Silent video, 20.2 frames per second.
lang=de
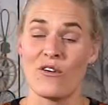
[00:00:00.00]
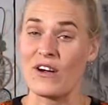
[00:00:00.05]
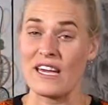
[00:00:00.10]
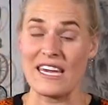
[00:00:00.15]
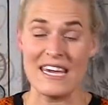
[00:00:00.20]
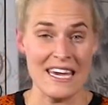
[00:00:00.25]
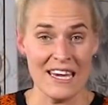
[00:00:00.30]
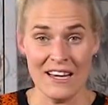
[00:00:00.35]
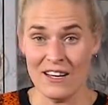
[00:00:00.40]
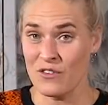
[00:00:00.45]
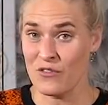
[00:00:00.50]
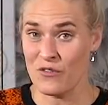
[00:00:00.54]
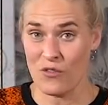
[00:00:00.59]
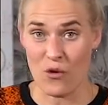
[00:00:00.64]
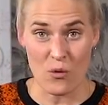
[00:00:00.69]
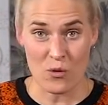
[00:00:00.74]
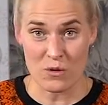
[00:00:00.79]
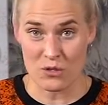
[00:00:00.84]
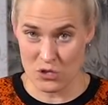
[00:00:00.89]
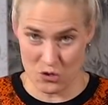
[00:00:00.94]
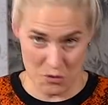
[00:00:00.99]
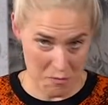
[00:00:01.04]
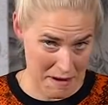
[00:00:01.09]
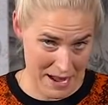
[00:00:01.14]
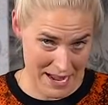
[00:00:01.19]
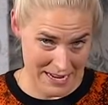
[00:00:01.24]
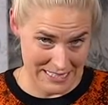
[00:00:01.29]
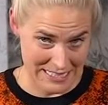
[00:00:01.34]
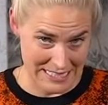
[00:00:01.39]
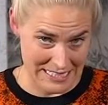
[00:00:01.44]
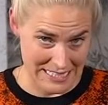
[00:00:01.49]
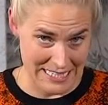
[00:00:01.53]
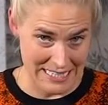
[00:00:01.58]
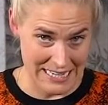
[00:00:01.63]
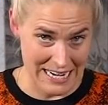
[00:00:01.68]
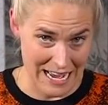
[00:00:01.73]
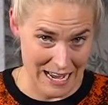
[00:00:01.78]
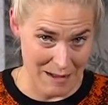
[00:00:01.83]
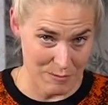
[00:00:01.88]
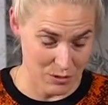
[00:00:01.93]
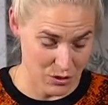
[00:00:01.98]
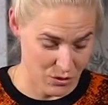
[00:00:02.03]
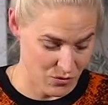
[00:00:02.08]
auch irgendwo schon mal gesehen habe,